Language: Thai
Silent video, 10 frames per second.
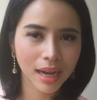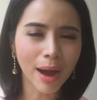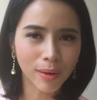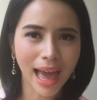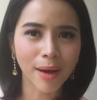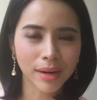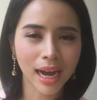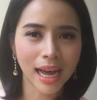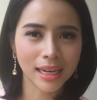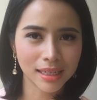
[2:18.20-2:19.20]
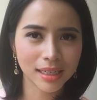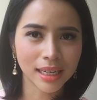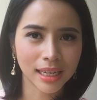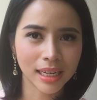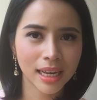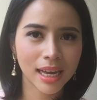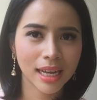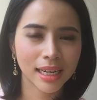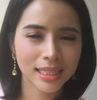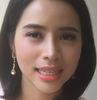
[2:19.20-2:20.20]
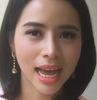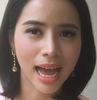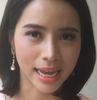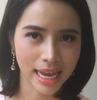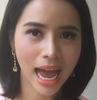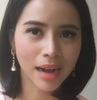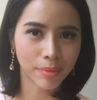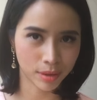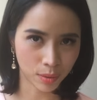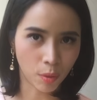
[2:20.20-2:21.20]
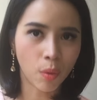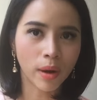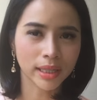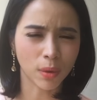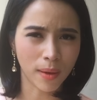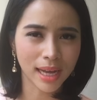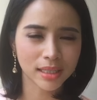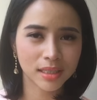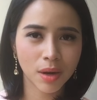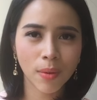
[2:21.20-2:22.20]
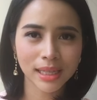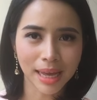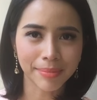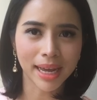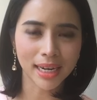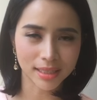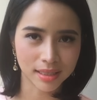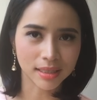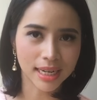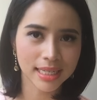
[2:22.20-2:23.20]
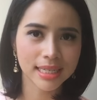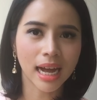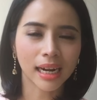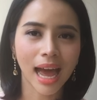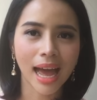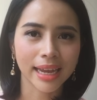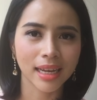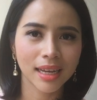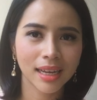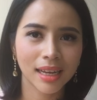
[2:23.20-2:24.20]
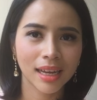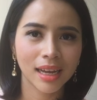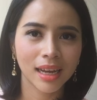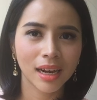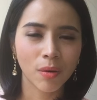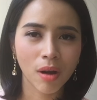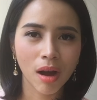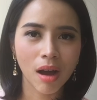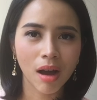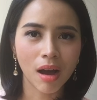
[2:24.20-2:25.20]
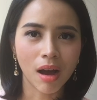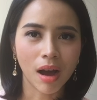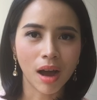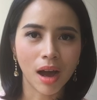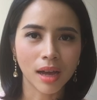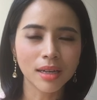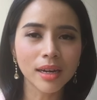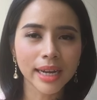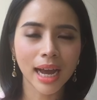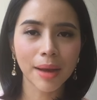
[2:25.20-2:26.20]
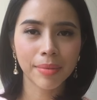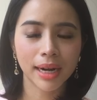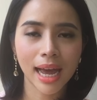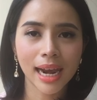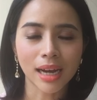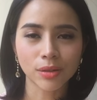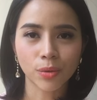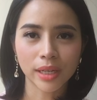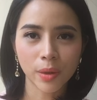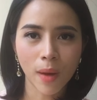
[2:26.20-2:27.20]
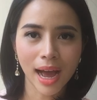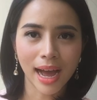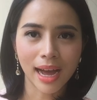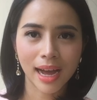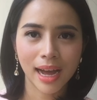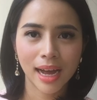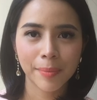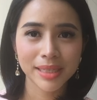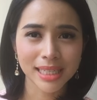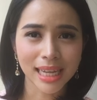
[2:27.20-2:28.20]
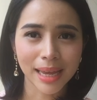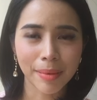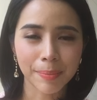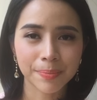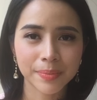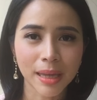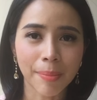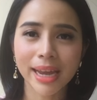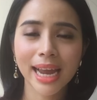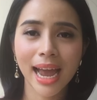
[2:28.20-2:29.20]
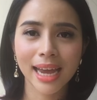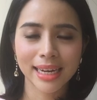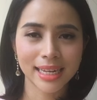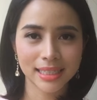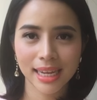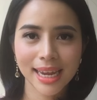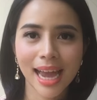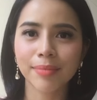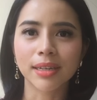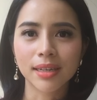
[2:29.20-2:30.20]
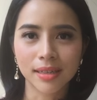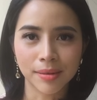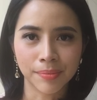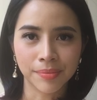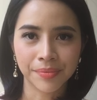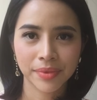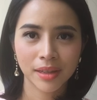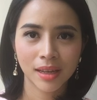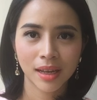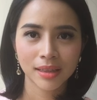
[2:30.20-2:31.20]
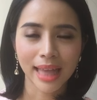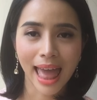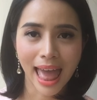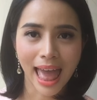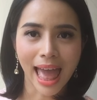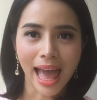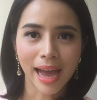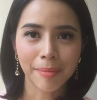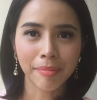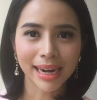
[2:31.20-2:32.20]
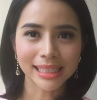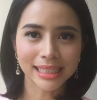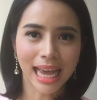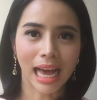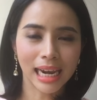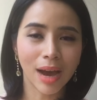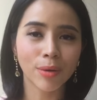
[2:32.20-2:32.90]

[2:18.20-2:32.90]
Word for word: เก่าแล้วนะคะเรื่องนี้น่าจะหายากพอสมควรแต่ว่าเชื่อว่าตามร้านหนังสือน่าจะสั่งได้ แล้วก็เรื่องนี้ค่ะมันน่ารักตรงที่ว่ามันจะใช้แบบสับง่าย ๆ เทนส์ง่าย ๆ เหมือนเดิม แต่มันจะเล่า